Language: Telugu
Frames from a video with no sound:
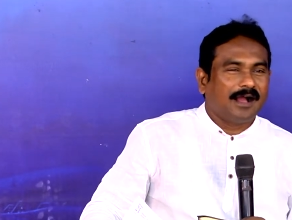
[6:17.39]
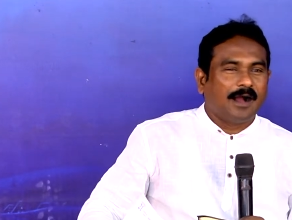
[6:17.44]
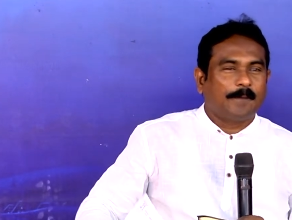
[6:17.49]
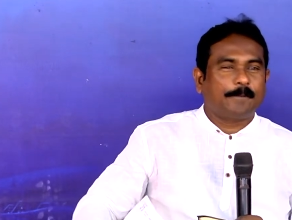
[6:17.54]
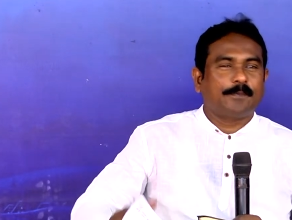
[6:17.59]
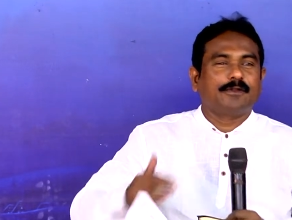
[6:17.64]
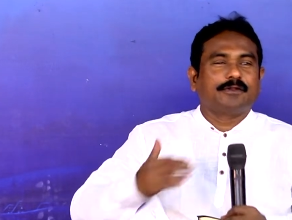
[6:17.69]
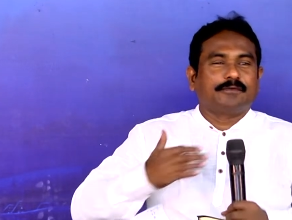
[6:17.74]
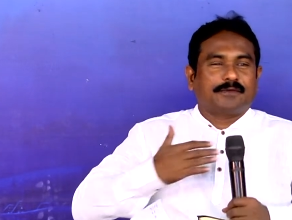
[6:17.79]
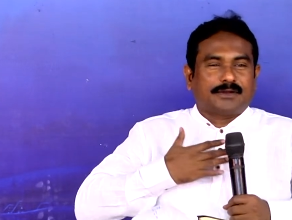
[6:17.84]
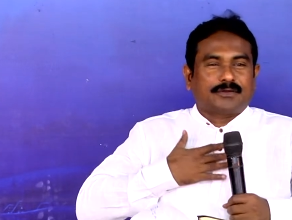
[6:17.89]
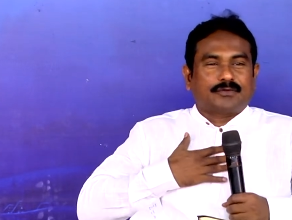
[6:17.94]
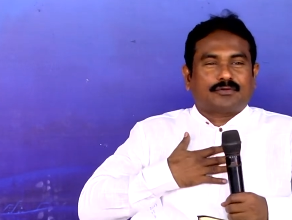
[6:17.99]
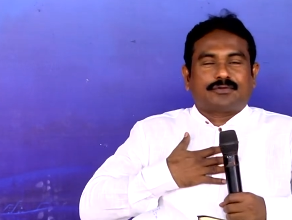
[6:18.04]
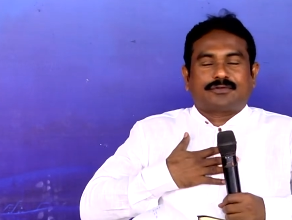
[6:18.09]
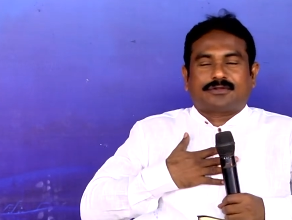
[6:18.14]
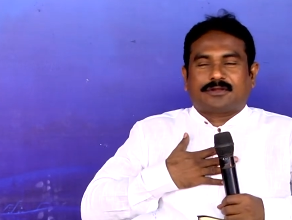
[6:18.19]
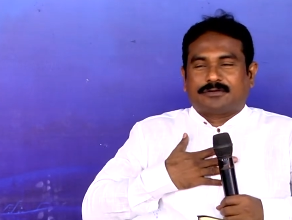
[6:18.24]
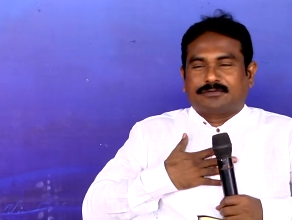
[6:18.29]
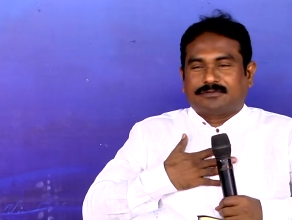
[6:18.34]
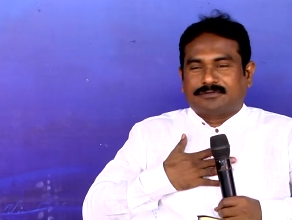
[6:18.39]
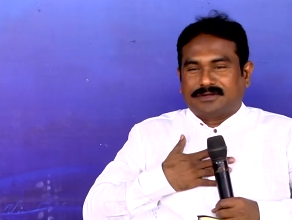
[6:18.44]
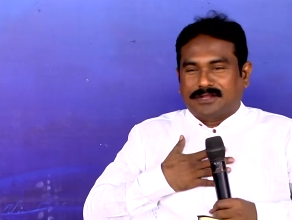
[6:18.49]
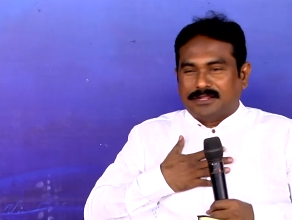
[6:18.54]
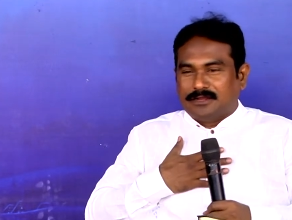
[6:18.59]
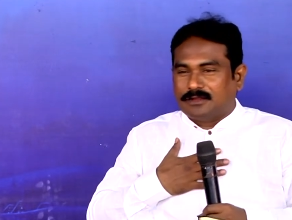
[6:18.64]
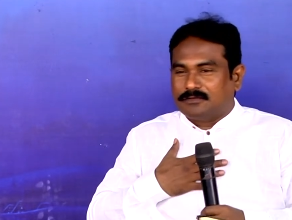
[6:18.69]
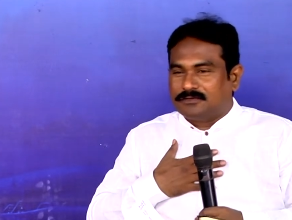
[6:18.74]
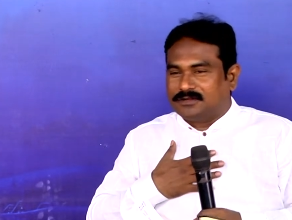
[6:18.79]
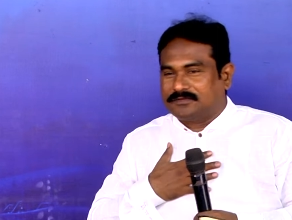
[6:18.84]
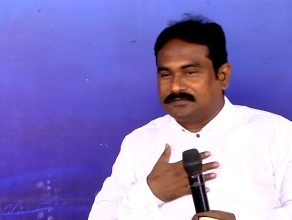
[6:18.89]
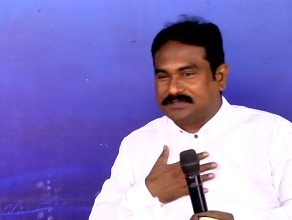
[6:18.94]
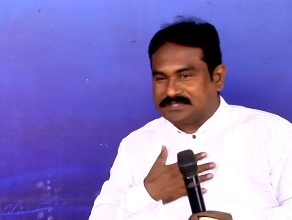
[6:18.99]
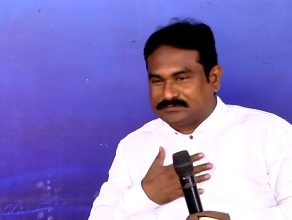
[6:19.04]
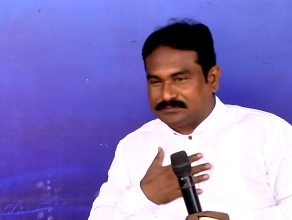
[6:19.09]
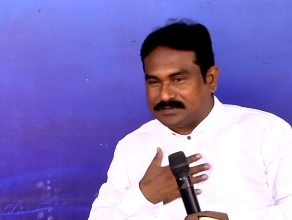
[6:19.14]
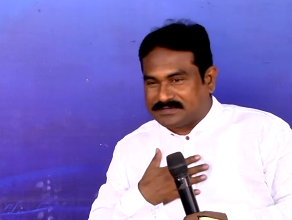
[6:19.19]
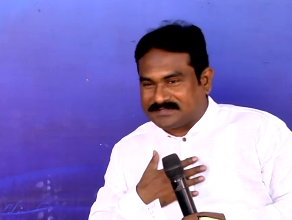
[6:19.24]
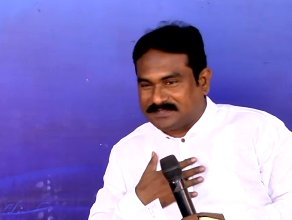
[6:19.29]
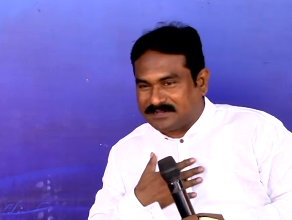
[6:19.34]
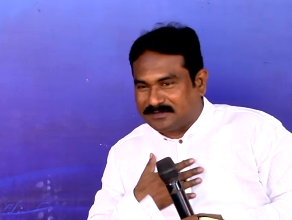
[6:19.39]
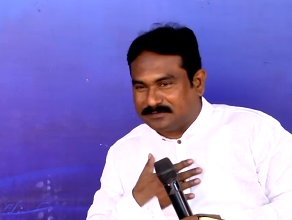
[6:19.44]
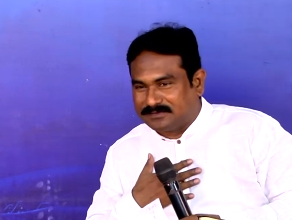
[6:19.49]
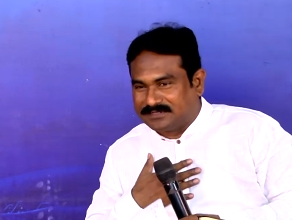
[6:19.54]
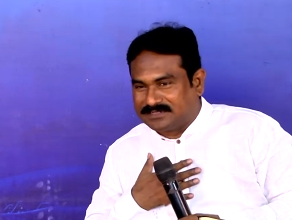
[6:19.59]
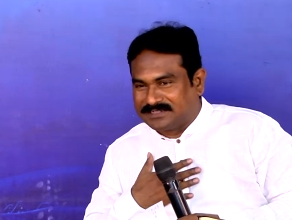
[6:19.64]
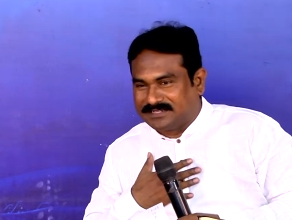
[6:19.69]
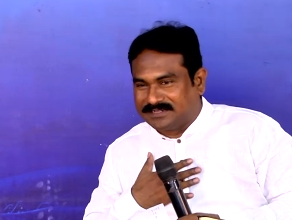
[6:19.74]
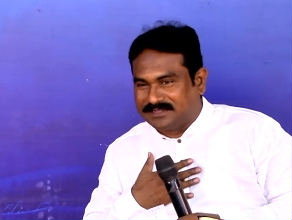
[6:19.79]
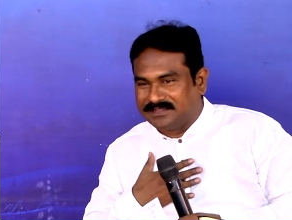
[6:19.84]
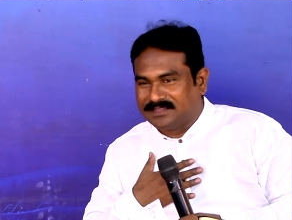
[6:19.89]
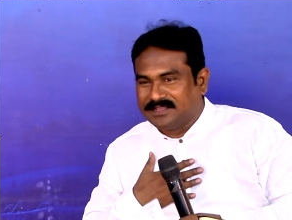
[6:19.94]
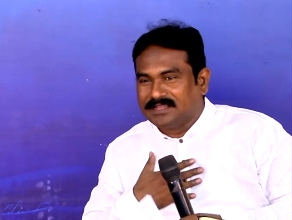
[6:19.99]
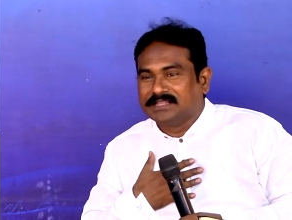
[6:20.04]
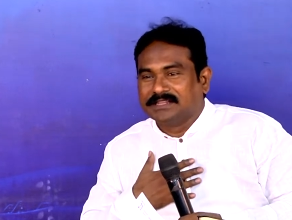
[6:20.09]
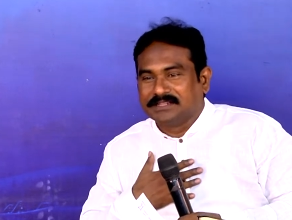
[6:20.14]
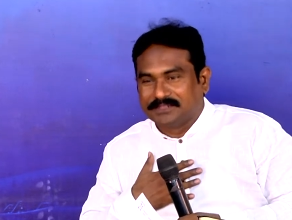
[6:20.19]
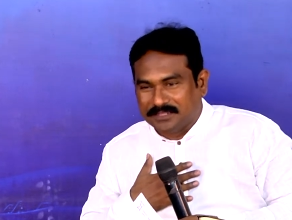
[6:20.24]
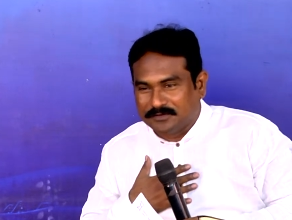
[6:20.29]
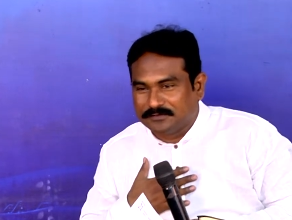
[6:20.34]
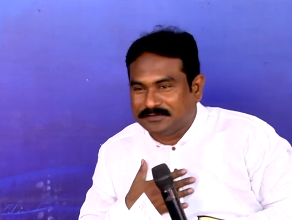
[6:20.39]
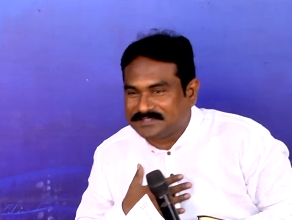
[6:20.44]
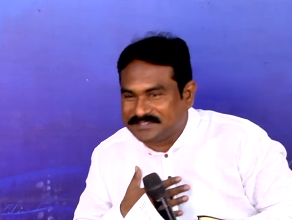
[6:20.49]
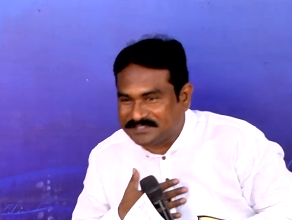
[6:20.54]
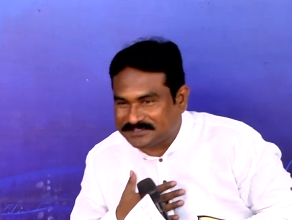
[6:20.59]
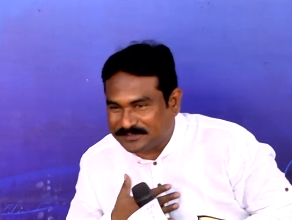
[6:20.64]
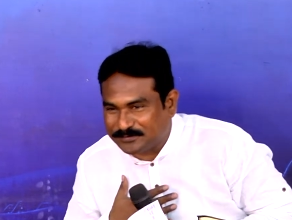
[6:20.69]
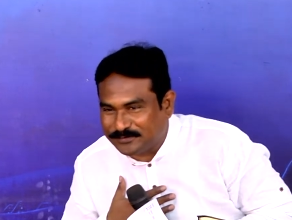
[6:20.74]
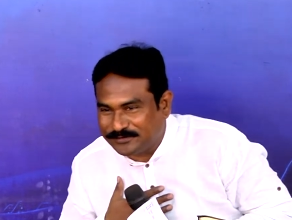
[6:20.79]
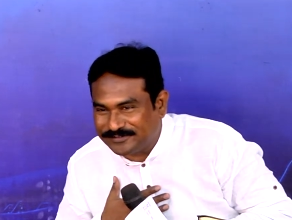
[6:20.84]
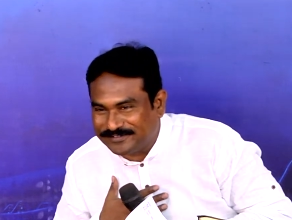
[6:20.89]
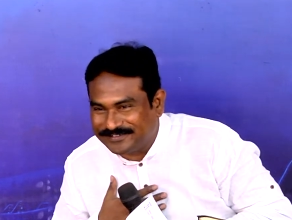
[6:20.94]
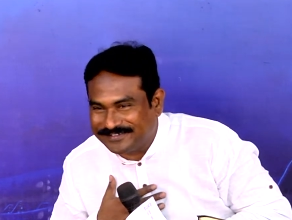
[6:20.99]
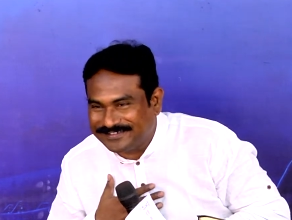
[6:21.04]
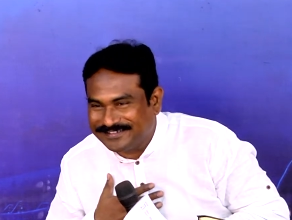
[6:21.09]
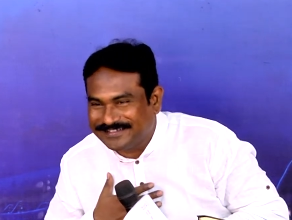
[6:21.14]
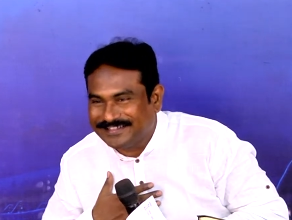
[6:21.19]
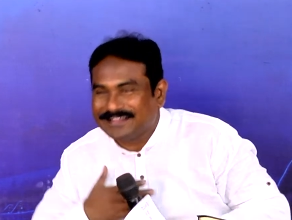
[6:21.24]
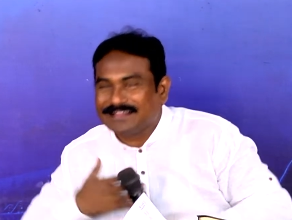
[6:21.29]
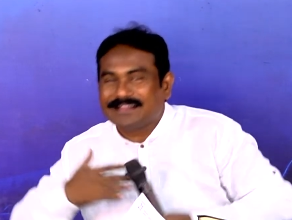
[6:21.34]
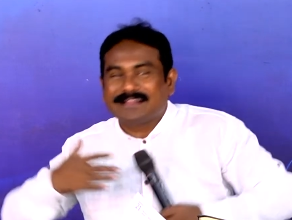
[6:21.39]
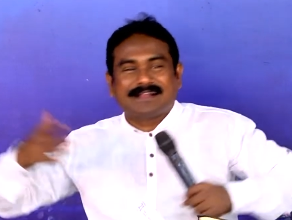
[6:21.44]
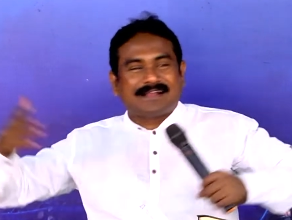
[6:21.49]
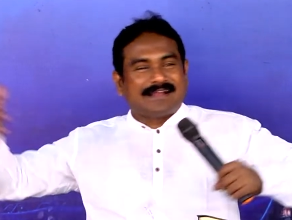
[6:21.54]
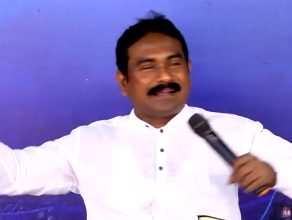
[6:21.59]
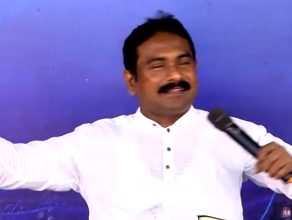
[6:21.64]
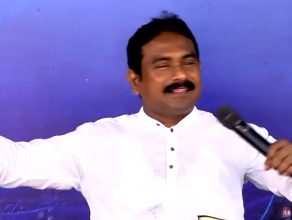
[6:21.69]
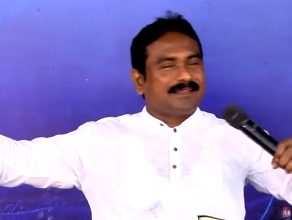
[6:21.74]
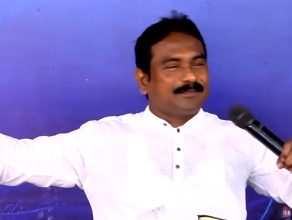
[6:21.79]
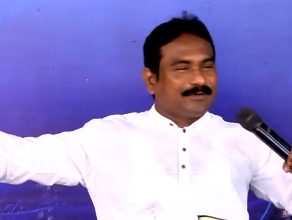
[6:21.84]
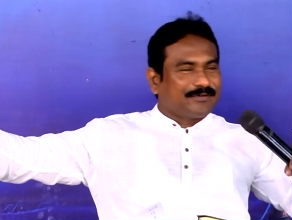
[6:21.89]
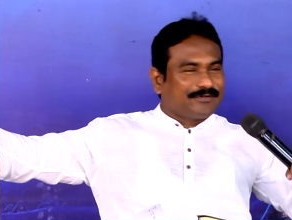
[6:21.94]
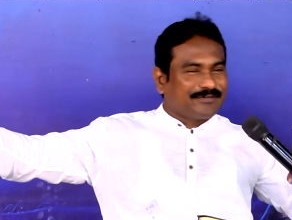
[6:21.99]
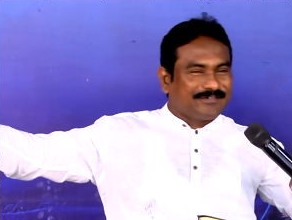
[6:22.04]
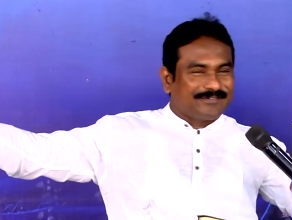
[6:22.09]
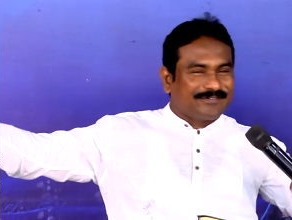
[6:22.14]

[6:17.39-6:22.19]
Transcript: అప్పుడు నువ్వు అనుకుంటావు నీలో ఉన్న విశ్వాసాన్ని బట్టి ఇది దేవుని చిత్తము కాదేమో